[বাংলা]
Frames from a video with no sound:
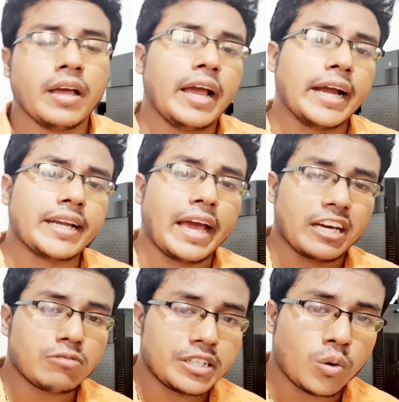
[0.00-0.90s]
এটা
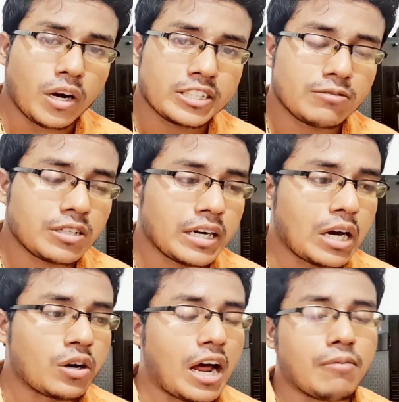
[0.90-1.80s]
একেবারেই করা যাবে না
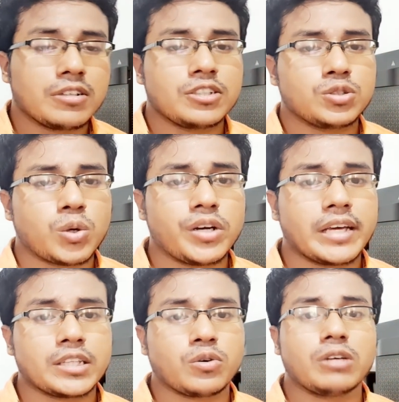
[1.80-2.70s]
কারণ আমাদের শরীর
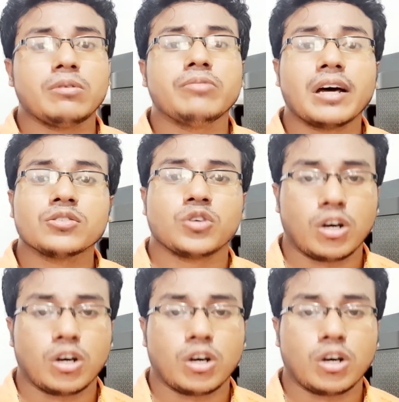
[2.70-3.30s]
এতে করে বিভ্রান্ত